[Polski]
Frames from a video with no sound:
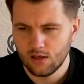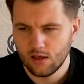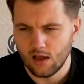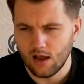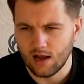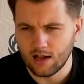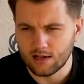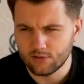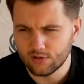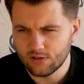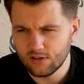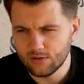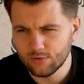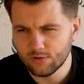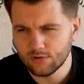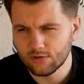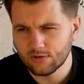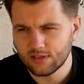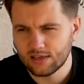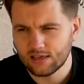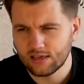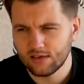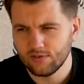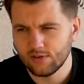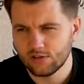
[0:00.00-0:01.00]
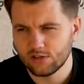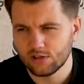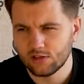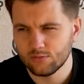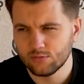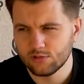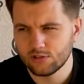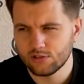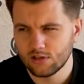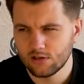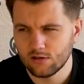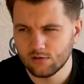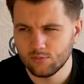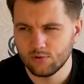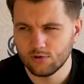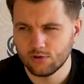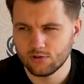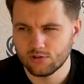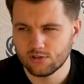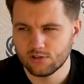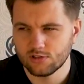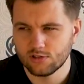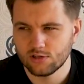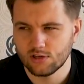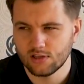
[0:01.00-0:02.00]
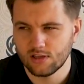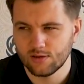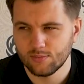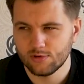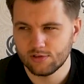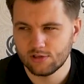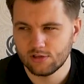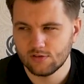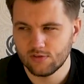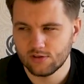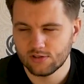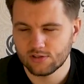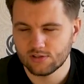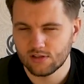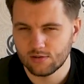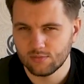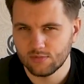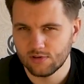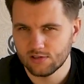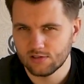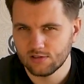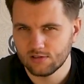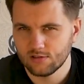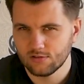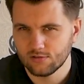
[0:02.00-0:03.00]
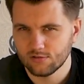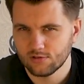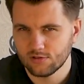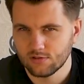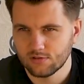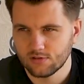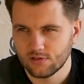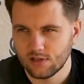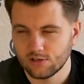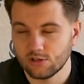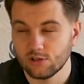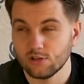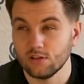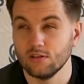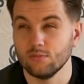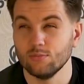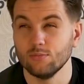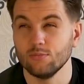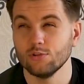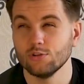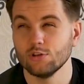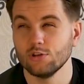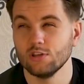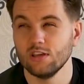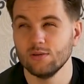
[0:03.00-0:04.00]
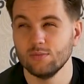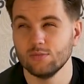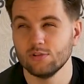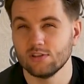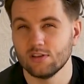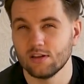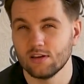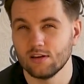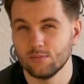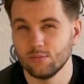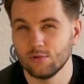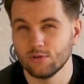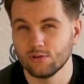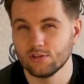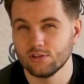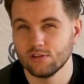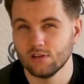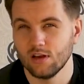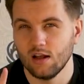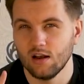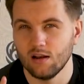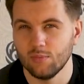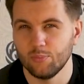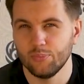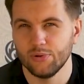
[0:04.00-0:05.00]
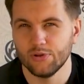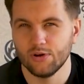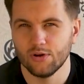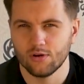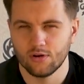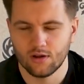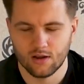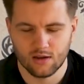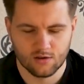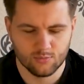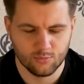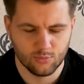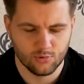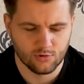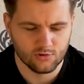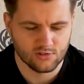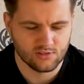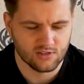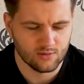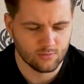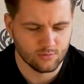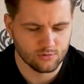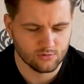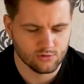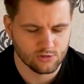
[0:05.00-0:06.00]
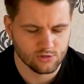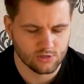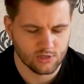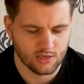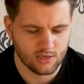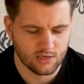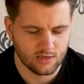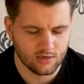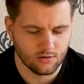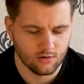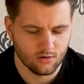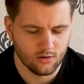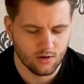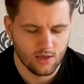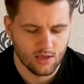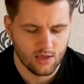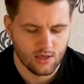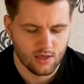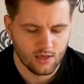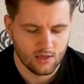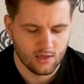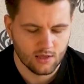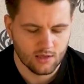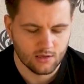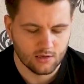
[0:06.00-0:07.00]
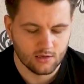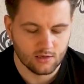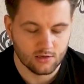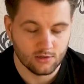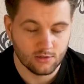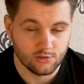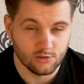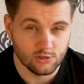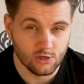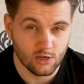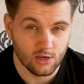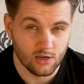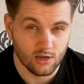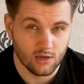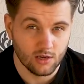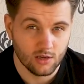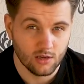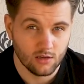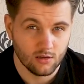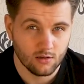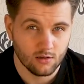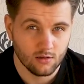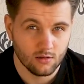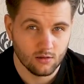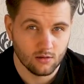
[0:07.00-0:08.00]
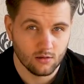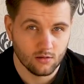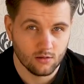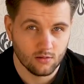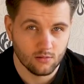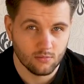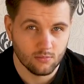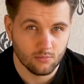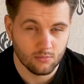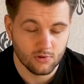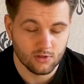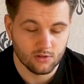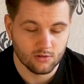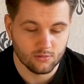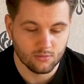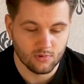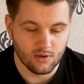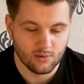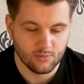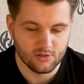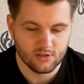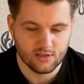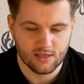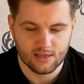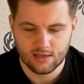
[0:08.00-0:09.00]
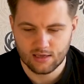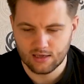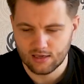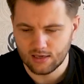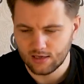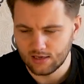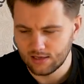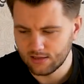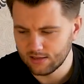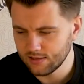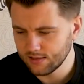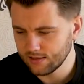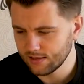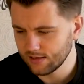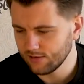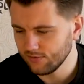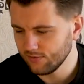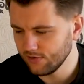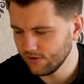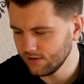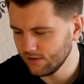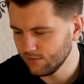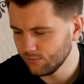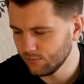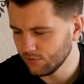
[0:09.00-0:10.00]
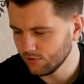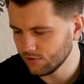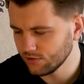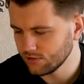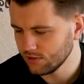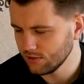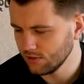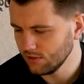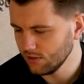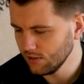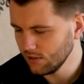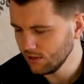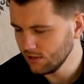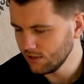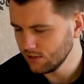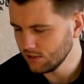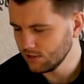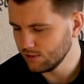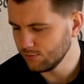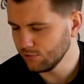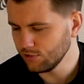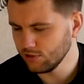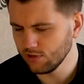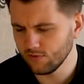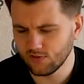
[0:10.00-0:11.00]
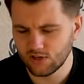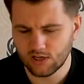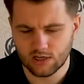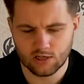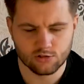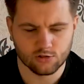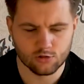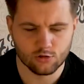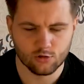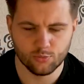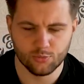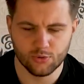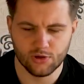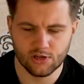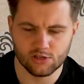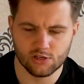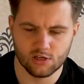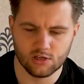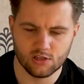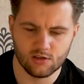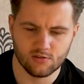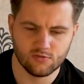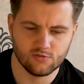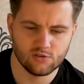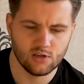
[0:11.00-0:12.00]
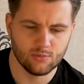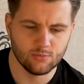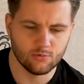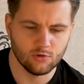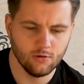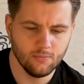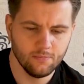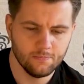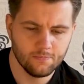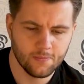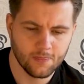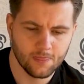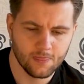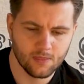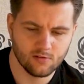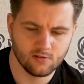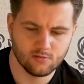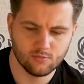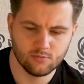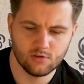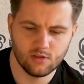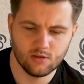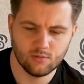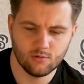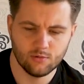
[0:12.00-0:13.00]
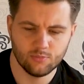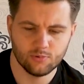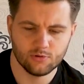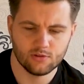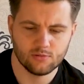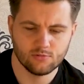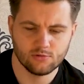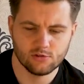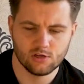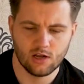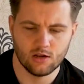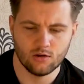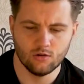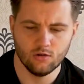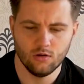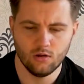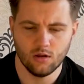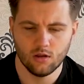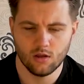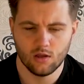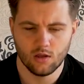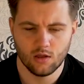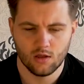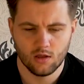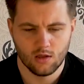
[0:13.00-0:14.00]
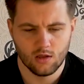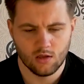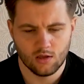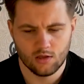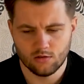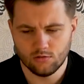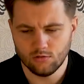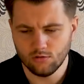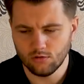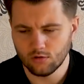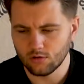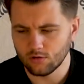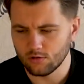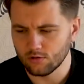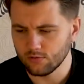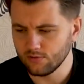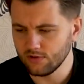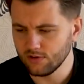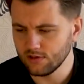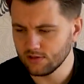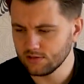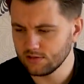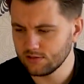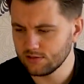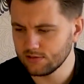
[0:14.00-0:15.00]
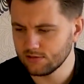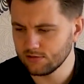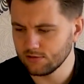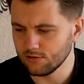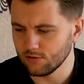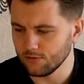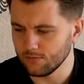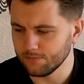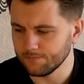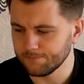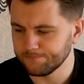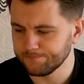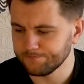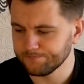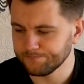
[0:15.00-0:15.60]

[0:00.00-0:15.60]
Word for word: Ale to nie będą takie, wiecie, mystery boxy, że nie będziecie wiedzieć co tam jest, tylko, znaczy może nie mystery boxy, ale pyrogang boxy albo coś takiego, gdzie będą emiterki i inne takie fajne boxy. Żebyście wiedzieli co kupujecie, a nie w ciemno, żeby nie było potem żalu. No, więc co?